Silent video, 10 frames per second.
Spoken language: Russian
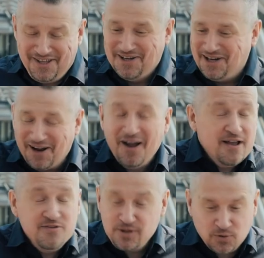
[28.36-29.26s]
Игорь,
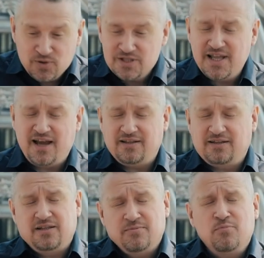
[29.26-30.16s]
никто не знает,
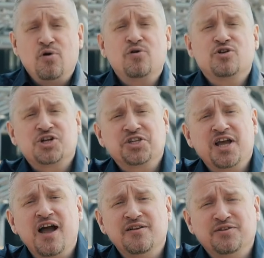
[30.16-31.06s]
Мойша
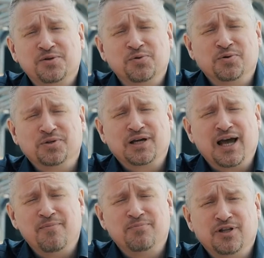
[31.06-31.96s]
тянет руку,
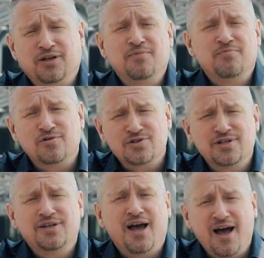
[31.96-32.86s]
такая, таки
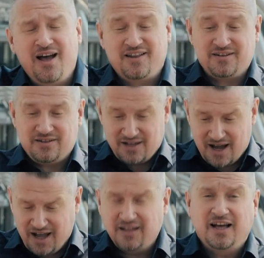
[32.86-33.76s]
можно я? Он говорит,
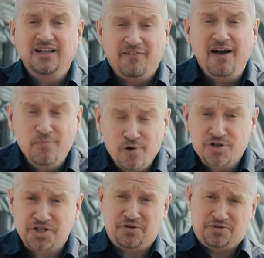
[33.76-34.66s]
да, да, давай, Мойша.